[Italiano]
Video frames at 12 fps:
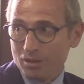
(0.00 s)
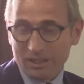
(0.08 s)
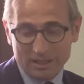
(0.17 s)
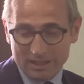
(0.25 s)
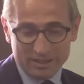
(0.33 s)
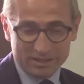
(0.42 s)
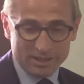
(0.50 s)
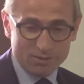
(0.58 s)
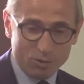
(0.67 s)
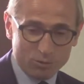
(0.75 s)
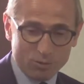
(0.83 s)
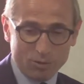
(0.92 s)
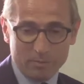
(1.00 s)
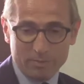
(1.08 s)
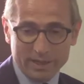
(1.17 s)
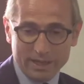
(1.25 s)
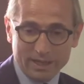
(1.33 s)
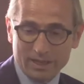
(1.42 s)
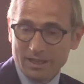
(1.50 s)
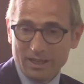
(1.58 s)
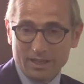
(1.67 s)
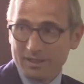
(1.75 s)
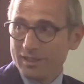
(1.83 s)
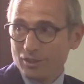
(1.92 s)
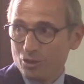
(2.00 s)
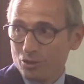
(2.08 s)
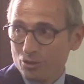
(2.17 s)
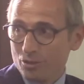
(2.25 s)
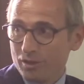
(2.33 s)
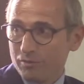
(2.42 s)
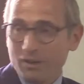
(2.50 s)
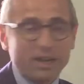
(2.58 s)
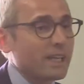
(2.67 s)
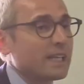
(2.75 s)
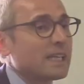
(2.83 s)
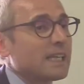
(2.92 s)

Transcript: che si è svolto appena dieci giorni fa